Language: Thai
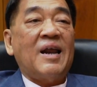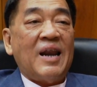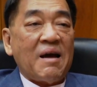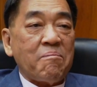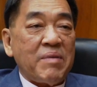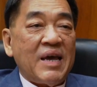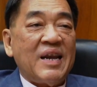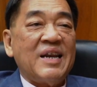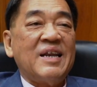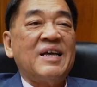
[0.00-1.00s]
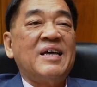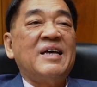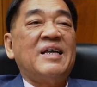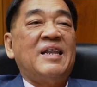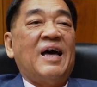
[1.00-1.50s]
แลกเปลี่ยน
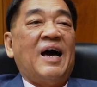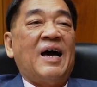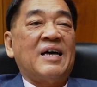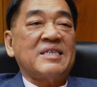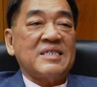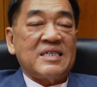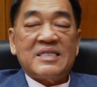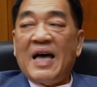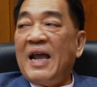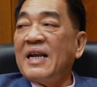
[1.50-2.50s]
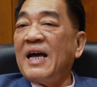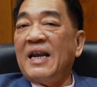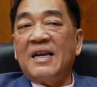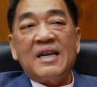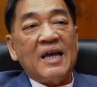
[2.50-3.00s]
นะฮะสื่อสารกัน
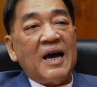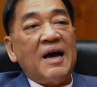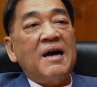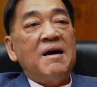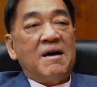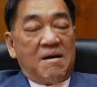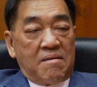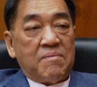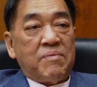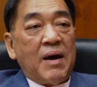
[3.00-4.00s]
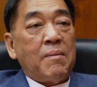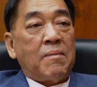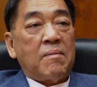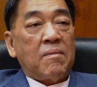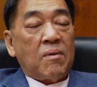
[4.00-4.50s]
นะฮะเพิ่ม
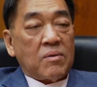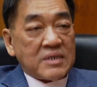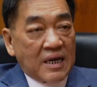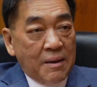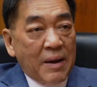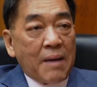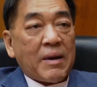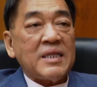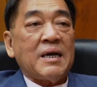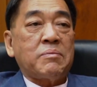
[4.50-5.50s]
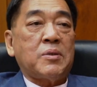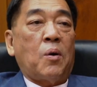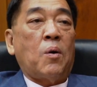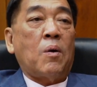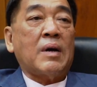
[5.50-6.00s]
ศักยภาพการเติบโต
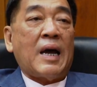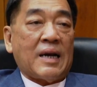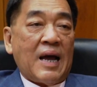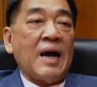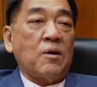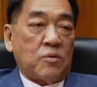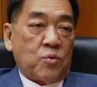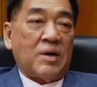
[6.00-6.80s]
ของการค้าการลงทุน